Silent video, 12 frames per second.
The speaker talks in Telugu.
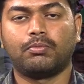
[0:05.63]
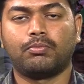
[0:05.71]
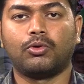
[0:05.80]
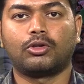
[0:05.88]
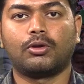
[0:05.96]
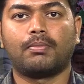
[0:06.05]

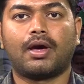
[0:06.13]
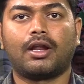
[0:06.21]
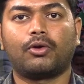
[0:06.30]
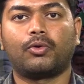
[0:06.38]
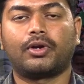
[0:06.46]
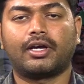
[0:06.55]
పోతులు
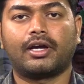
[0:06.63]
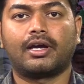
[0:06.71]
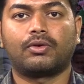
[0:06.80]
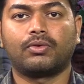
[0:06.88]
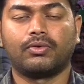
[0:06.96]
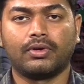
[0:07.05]
బాలకోట
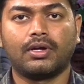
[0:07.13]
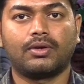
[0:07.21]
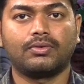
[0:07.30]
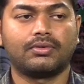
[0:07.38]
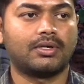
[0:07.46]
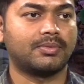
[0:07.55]
గారు
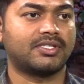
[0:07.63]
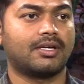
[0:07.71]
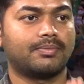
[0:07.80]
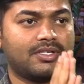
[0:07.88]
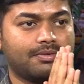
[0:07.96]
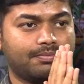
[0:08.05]
ఉన్నారు
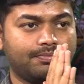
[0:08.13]
నమస్కారం సార్